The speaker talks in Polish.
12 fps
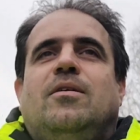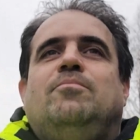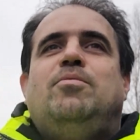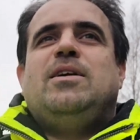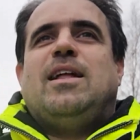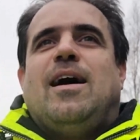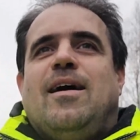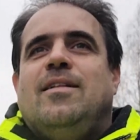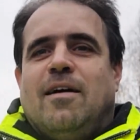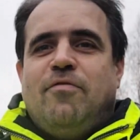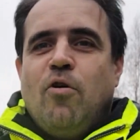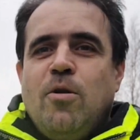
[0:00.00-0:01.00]
płyta
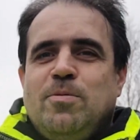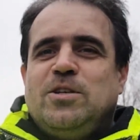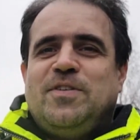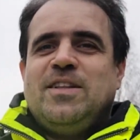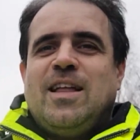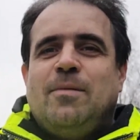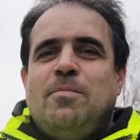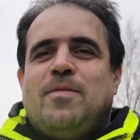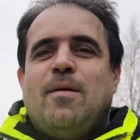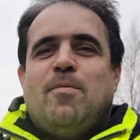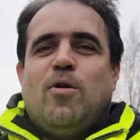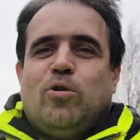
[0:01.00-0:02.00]
na full przed świętami, tak
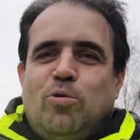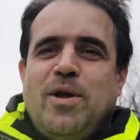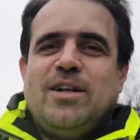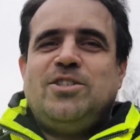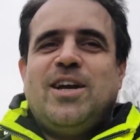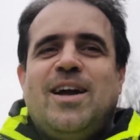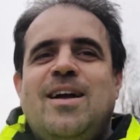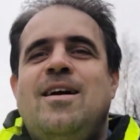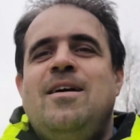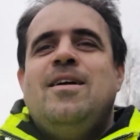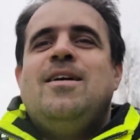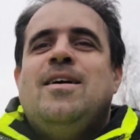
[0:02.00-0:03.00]
prawda, bo gotujecie.
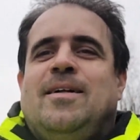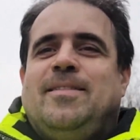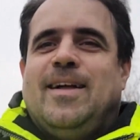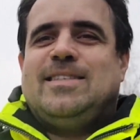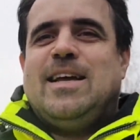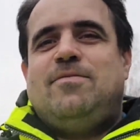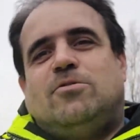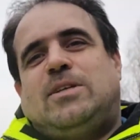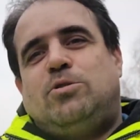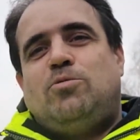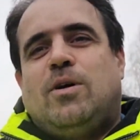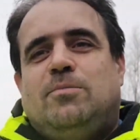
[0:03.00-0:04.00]
Na zewnątrz na
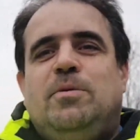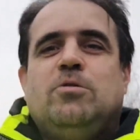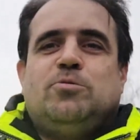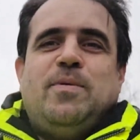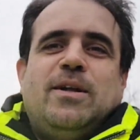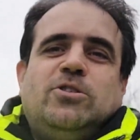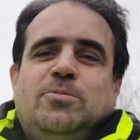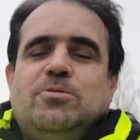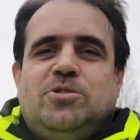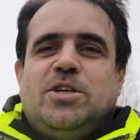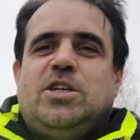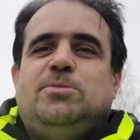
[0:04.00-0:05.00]
przykład minus 5 czy minus
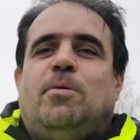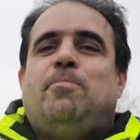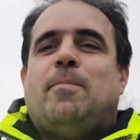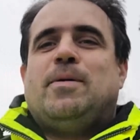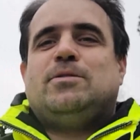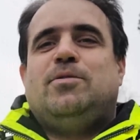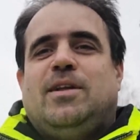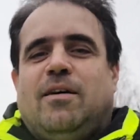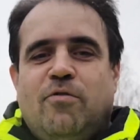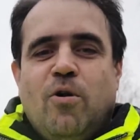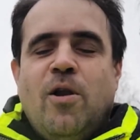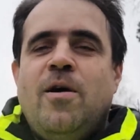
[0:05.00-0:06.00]
10, pompa pracuje na
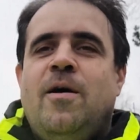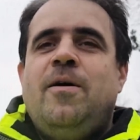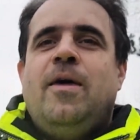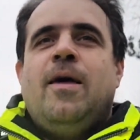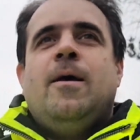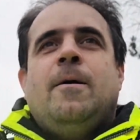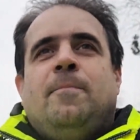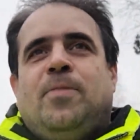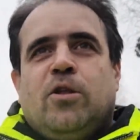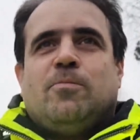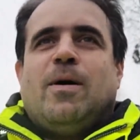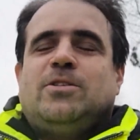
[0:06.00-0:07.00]
full. No
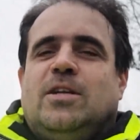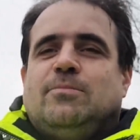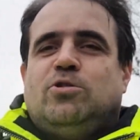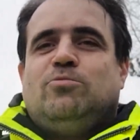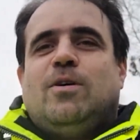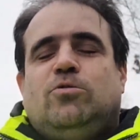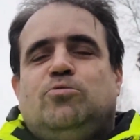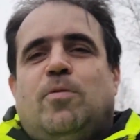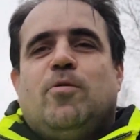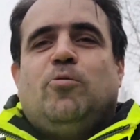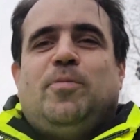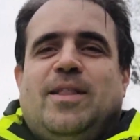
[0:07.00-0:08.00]
to macie na przykład już
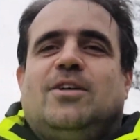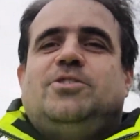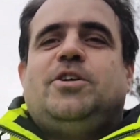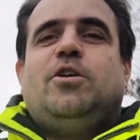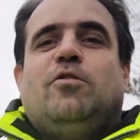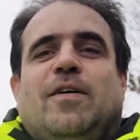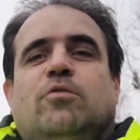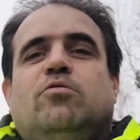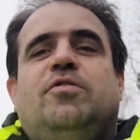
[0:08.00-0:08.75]
poboru 15 kW.